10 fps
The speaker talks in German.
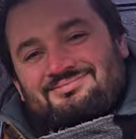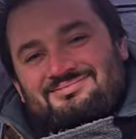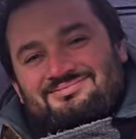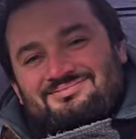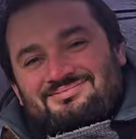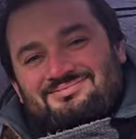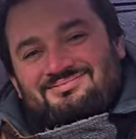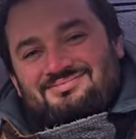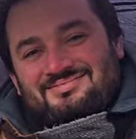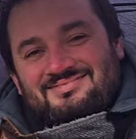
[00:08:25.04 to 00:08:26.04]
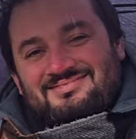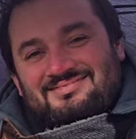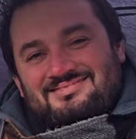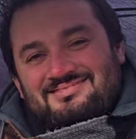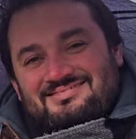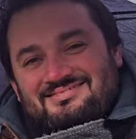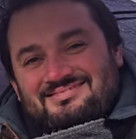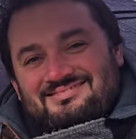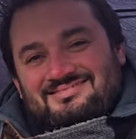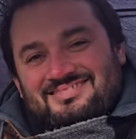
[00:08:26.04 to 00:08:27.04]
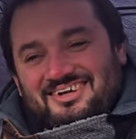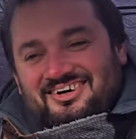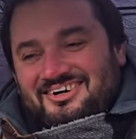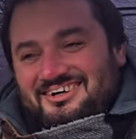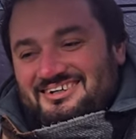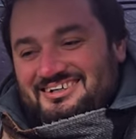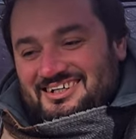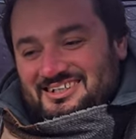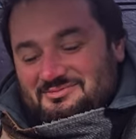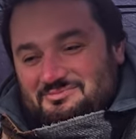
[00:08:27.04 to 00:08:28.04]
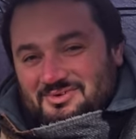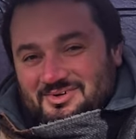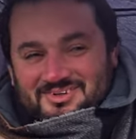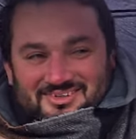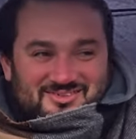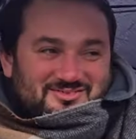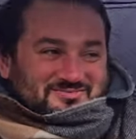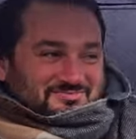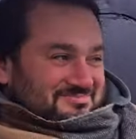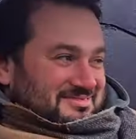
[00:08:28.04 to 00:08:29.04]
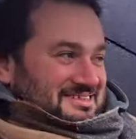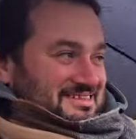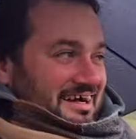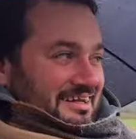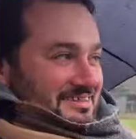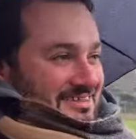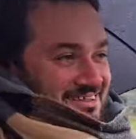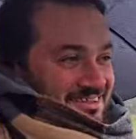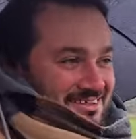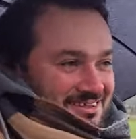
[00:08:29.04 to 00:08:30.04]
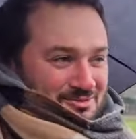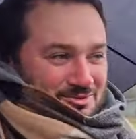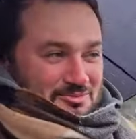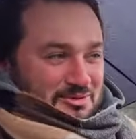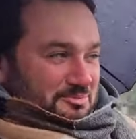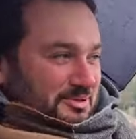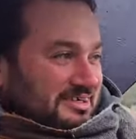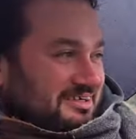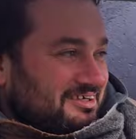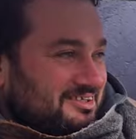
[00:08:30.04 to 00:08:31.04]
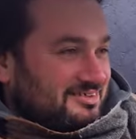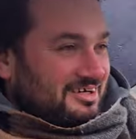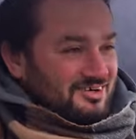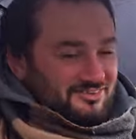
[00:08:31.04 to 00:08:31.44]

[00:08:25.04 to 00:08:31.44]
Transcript: Weil wir sind überhaupt gar nicht outdoor-affin, überhaupt ja. nicht. Das Wetter ist zu scheiße, ist wir kalt. müssen abbrechen. Ich muss pipi, ich will nach